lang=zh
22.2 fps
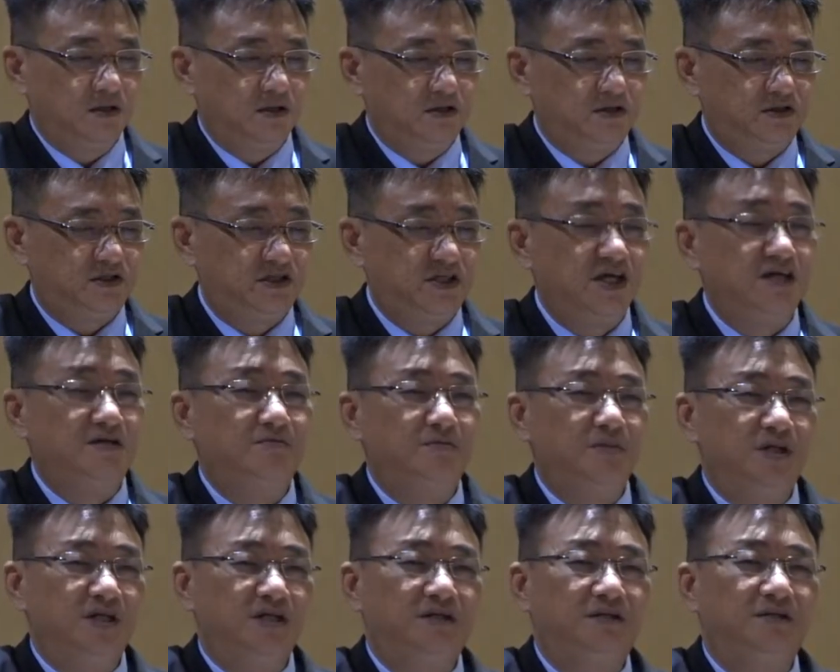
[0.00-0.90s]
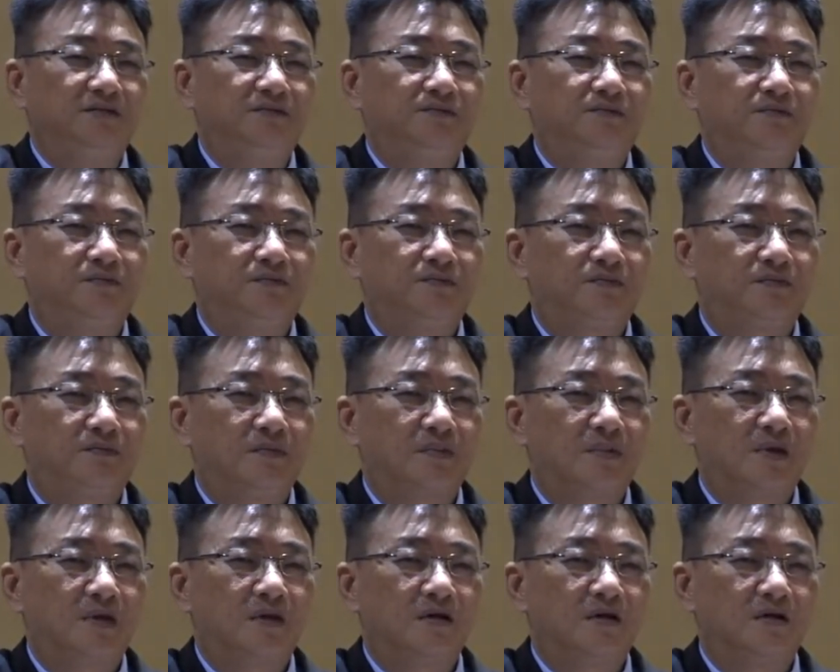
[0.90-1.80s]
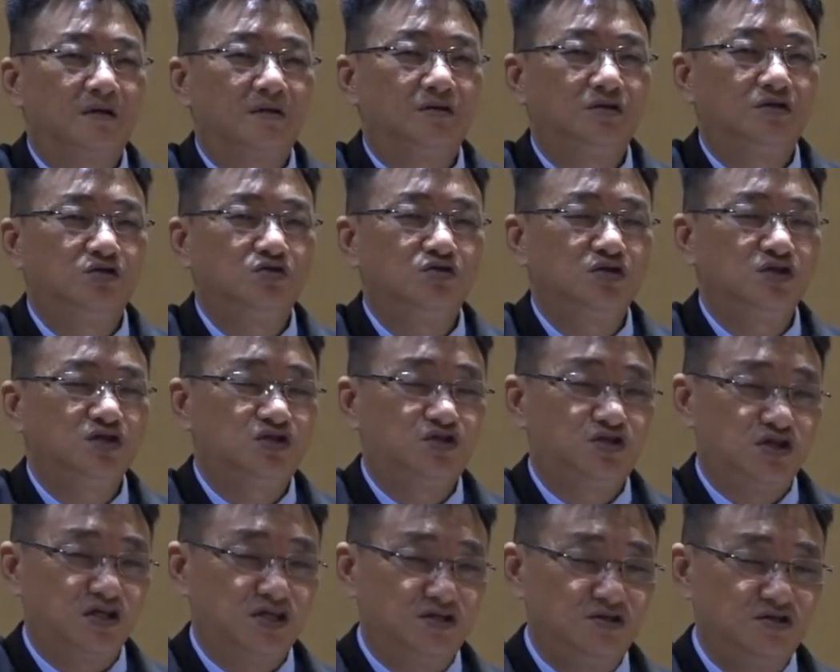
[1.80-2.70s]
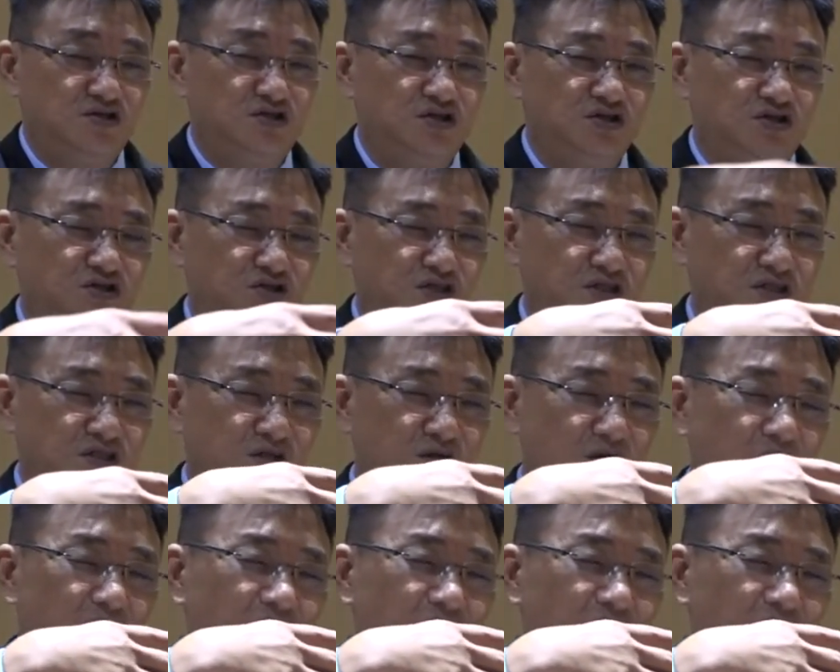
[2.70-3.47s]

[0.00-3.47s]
显明，就是神自己